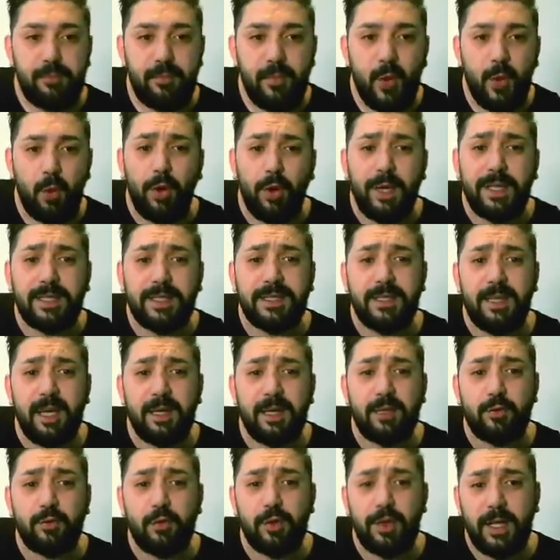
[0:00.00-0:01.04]
O
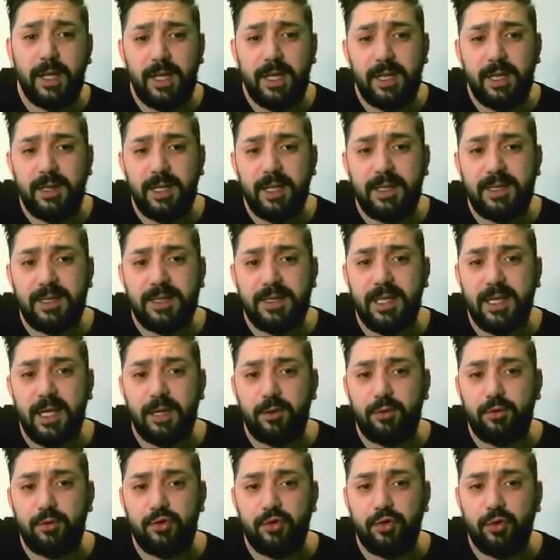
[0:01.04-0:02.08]
esnada dolar endeksi
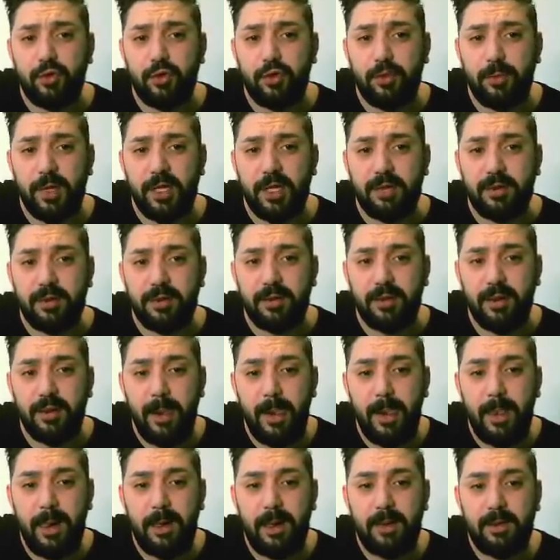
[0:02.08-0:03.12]
sert düşüyordu bakın.
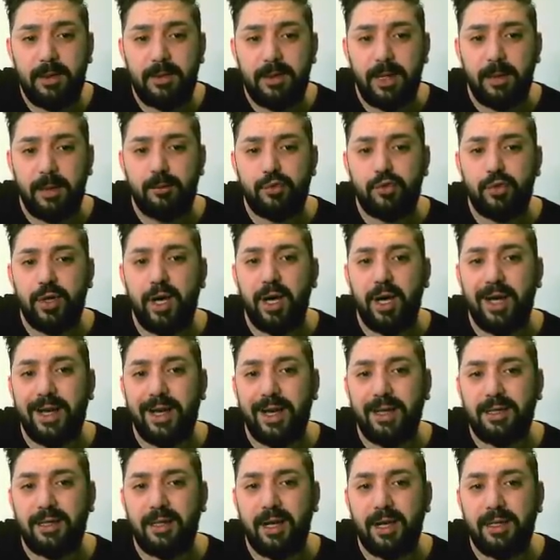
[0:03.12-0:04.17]
Tam şura
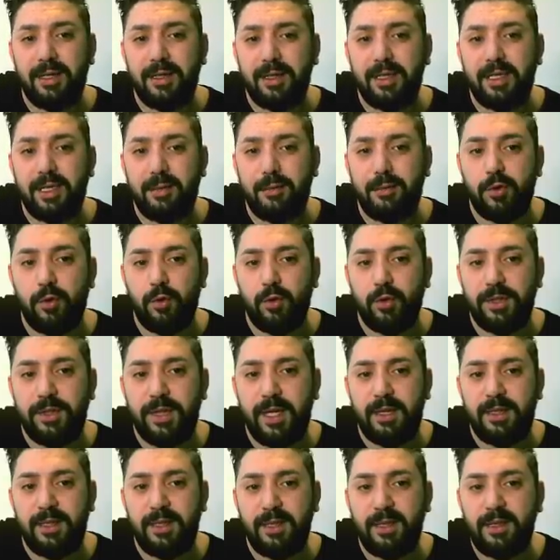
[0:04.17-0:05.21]
Aralık ayı
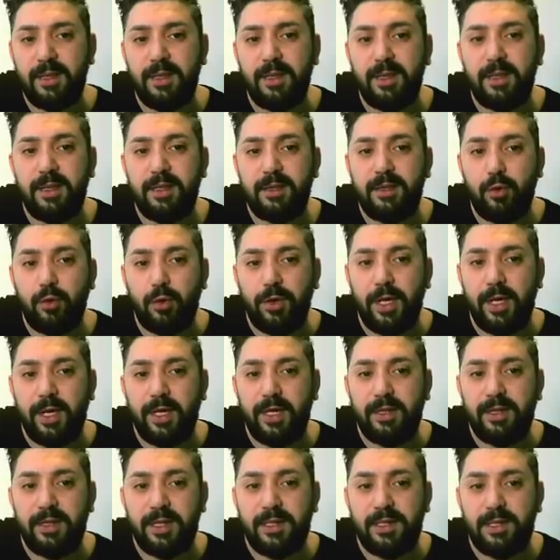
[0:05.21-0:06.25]
2017 dolar
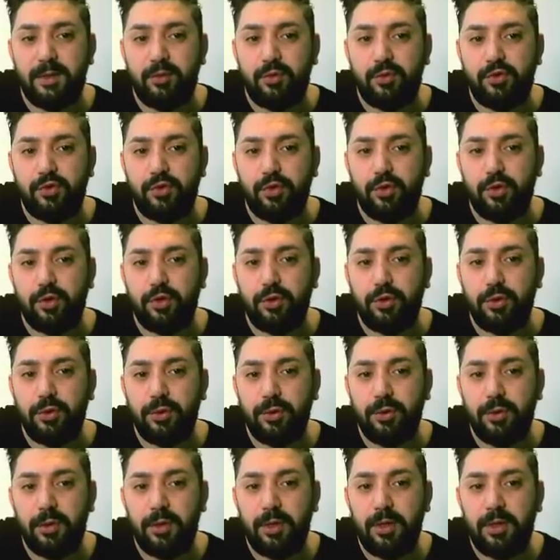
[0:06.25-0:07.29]
endeksi düşüyordu.
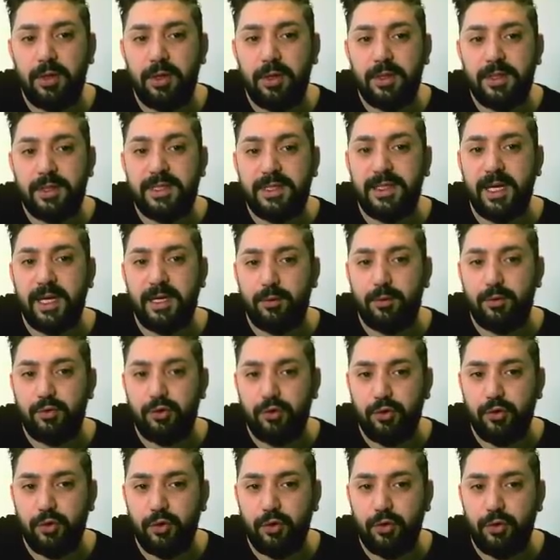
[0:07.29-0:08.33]
Sert
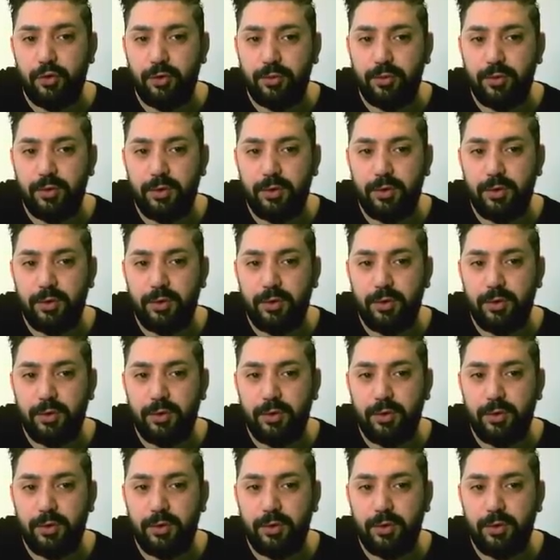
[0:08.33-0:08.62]
düşüyordu.